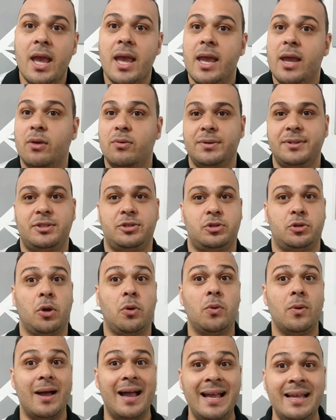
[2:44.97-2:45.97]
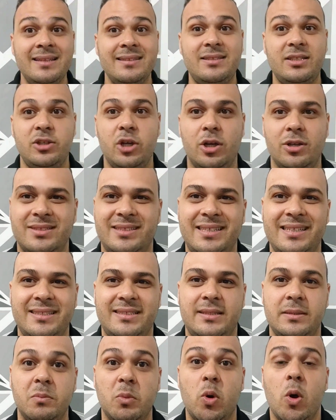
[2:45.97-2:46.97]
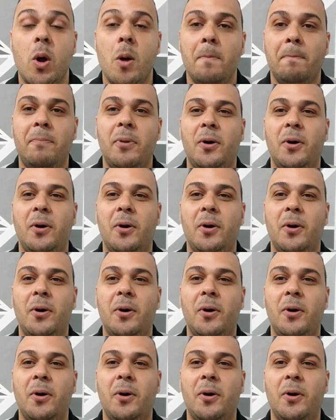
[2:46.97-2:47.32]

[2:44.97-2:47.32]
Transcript: Eu estou ansiosíssimo,